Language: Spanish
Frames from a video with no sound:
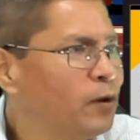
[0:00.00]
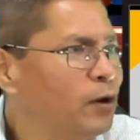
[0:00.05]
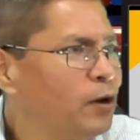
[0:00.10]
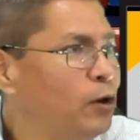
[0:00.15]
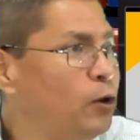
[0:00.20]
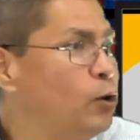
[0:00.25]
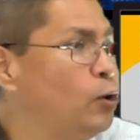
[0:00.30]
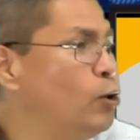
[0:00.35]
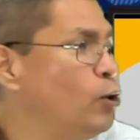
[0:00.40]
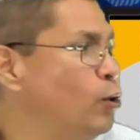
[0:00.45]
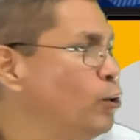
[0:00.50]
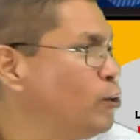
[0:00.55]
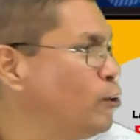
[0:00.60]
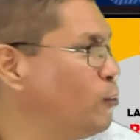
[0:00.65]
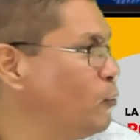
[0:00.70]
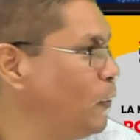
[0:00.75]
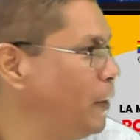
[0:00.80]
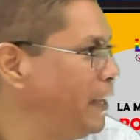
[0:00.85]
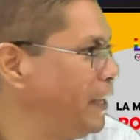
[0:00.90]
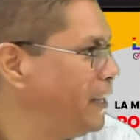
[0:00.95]

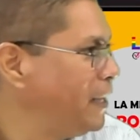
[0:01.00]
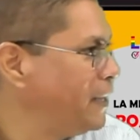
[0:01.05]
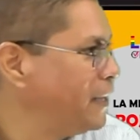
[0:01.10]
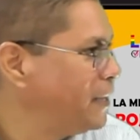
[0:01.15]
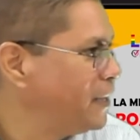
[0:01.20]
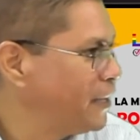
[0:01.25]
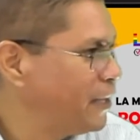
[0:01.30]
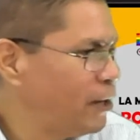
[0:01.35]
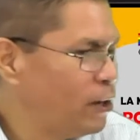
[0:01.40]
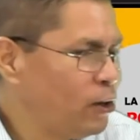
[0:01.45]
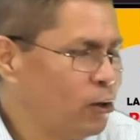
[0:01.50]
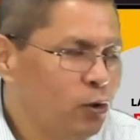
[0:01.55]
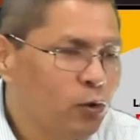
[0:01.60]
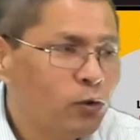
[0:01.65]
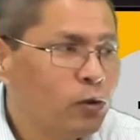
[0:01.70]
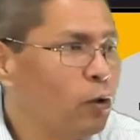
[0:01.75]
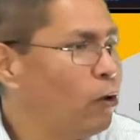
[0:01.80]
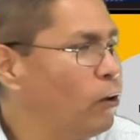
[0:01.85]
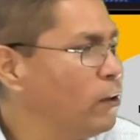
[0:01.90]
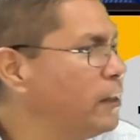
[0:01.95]
Ludwig. Ah,
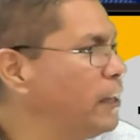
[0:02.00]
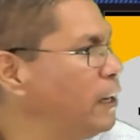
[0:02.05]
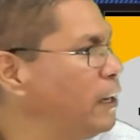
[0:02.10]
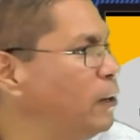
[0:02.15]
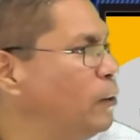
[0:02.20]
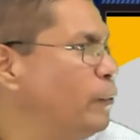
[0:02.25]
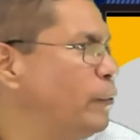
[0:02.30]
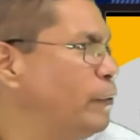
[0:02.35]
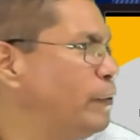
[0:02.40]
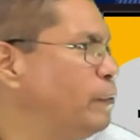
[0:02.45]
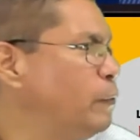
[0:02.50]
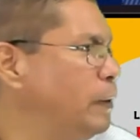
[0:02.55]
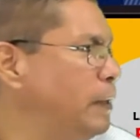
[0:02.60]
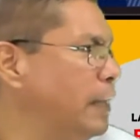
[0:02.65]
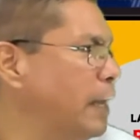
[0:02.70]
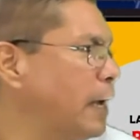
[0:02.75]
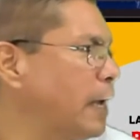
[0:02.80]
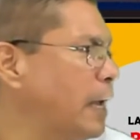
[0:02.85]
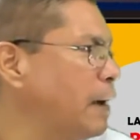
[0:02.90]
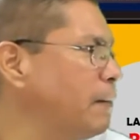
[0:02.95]
oye,
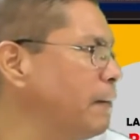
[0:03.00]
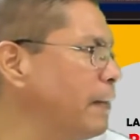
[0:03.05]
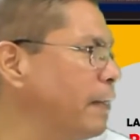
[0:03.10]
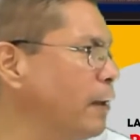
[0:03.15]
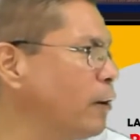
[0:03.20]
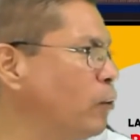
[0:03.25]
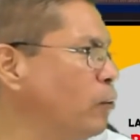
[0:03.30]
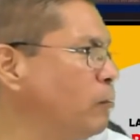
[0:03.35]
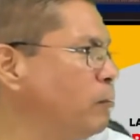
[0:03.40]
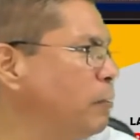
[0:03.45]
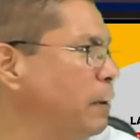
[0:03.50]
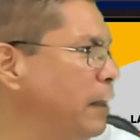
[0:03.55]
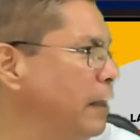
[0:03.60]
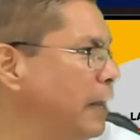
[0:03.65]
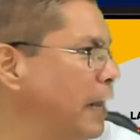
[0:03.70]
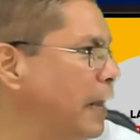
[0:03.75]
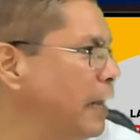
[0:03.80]
Ludwin acaba de cumplir